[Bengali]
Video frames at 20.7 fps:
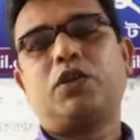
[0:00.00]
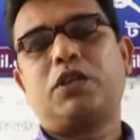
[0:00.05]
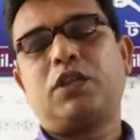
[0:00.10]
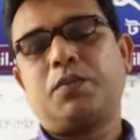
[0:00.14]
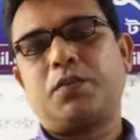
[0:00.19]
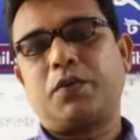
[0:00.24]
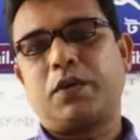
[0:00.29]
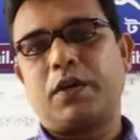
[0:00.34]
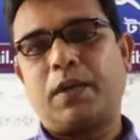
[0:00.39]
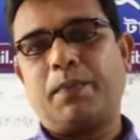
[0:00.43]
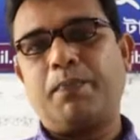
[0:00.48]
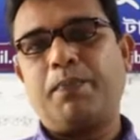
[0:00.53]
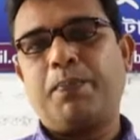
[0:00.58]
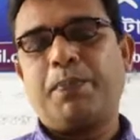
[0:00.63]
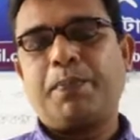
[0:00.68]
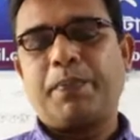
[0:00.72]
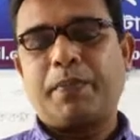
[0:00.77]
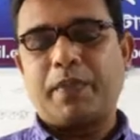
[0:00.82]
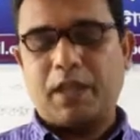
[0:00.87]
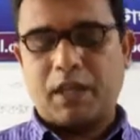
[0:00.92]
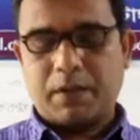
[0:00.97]
বসে পড়ে
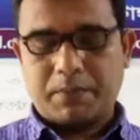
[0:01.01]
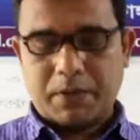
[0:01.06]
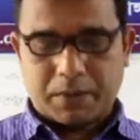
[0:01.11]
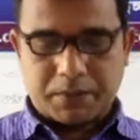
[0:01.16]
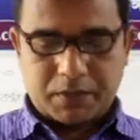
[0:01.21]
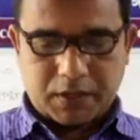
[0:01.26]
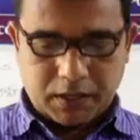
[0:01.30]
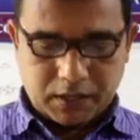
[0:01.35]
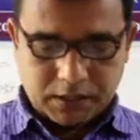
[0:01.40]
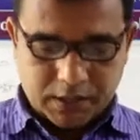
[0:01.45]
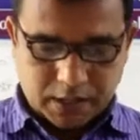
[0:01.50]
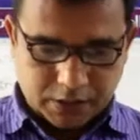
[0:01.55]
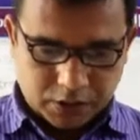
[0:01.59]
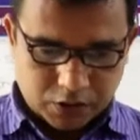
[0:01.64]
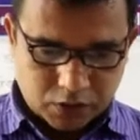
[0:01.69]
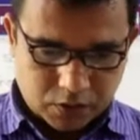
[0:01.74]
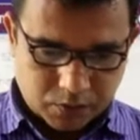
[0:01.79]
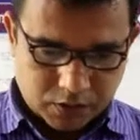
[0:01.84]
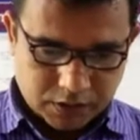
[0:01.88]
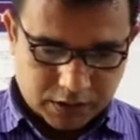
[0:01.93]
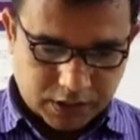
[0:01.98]
এভাবে তাদের
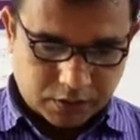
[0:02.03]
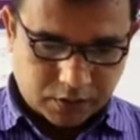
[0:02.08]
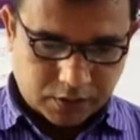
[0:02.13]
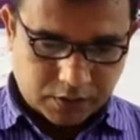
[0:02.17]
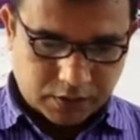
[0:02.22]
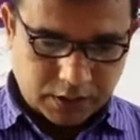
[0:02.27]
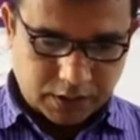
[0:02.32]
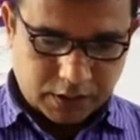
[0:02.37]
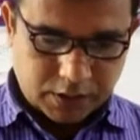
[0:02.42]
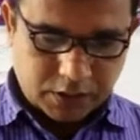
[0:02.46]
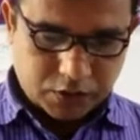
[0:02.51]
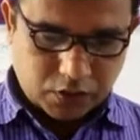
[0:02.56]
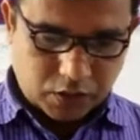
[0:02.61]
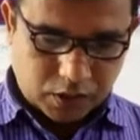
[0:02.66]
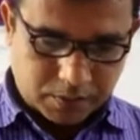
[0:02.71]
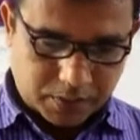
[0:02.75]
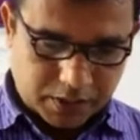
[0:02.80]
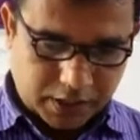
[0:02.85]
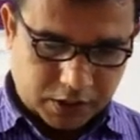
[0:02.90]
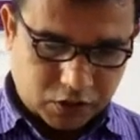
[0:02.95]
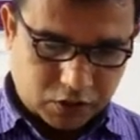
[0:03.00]
সমস্যা হয়
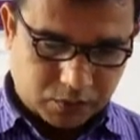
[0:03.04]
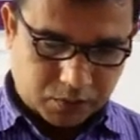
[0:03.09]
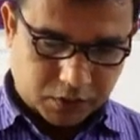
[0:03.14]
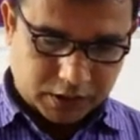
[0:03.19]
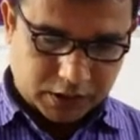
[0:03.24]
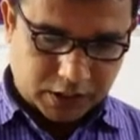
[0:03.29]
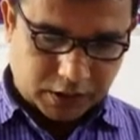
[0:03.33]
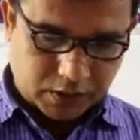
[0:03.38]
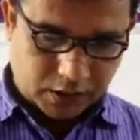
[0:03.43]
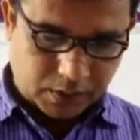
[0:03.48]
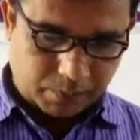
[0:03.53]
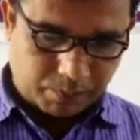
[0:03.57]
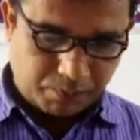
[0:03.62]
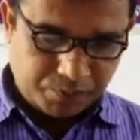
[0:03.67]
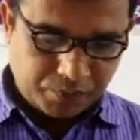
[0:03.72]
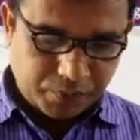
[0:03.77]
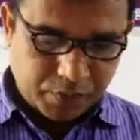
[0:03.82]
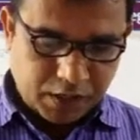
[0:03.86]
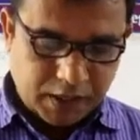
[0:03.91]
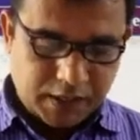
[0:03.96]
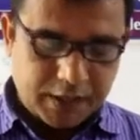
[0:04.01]
চলাফেরায় সমস্যা হয়
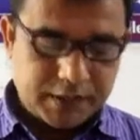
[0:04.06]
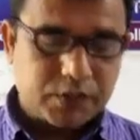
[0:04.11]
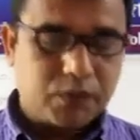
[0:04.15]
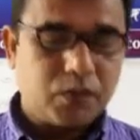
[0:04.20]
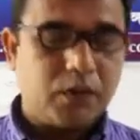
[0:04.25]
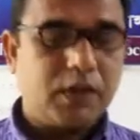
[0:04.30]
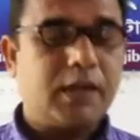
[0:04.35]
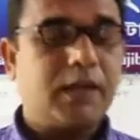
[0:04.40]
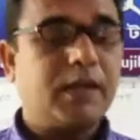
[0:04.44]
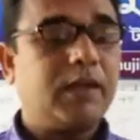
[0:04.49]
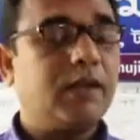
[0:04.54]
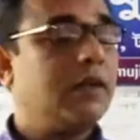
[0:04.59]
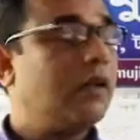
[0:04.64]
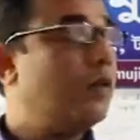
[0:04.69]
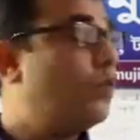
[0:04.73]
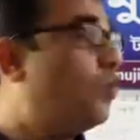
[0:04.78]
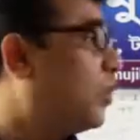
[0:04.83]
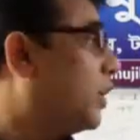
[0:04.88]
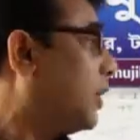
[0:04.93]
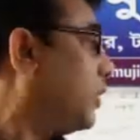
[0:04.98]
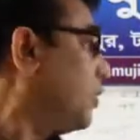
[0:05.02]
স্কুলে
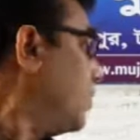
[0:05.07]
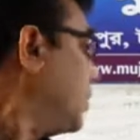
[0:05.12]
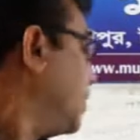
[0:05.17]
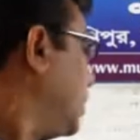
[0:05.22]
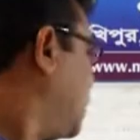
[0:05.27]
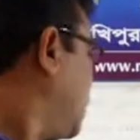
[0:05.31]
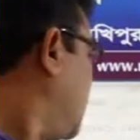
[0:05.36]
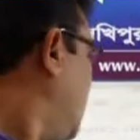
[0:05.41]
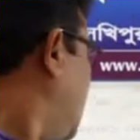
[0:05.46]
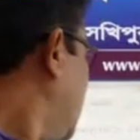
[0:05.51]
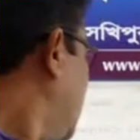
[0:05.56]
বরাদ্দকৃত